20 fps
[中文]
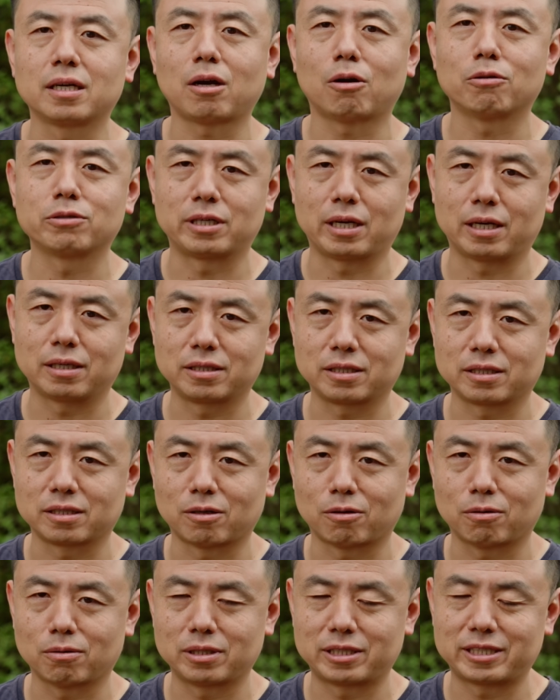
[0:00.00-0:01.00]
高质量镜
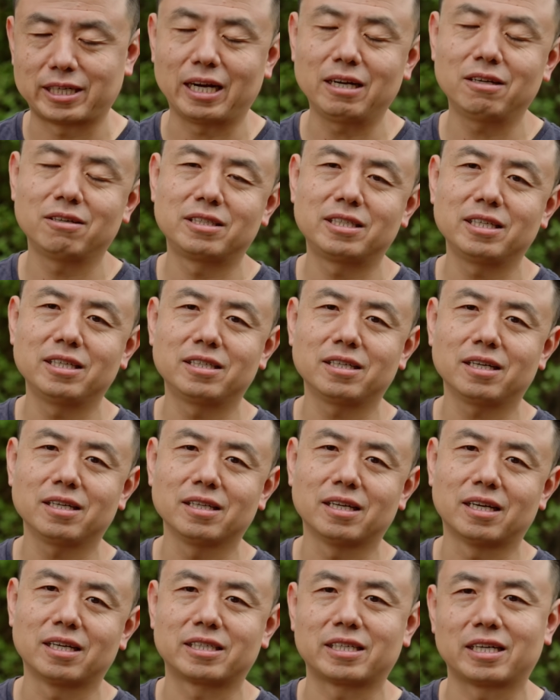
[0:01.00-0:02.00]
头。谁是亲
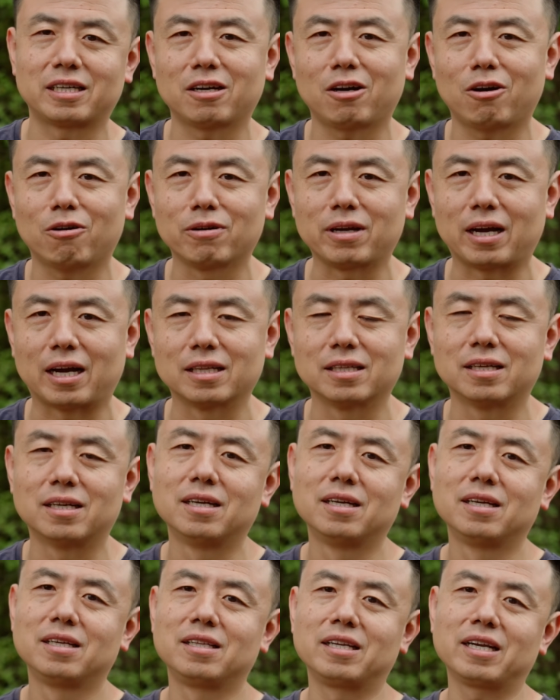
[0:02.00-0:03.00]
生的，谁是后养的？
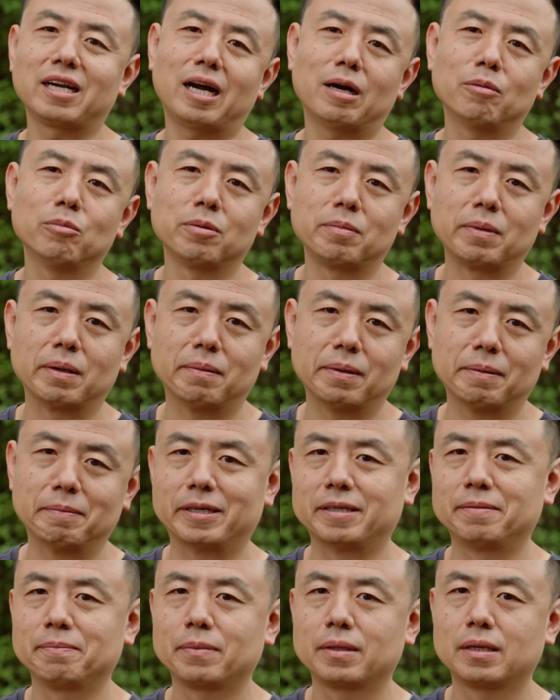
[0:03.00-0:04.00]
您看不明白吗？